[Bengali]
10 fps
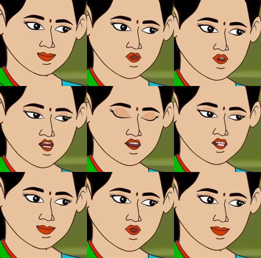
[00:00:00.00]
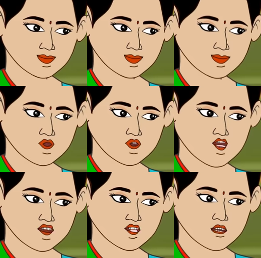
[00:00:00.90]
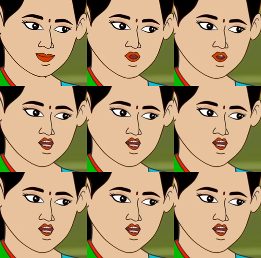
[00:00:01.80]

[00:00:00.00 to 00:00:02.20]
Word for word: তা বলতে পারো বেশ ক্লান্ত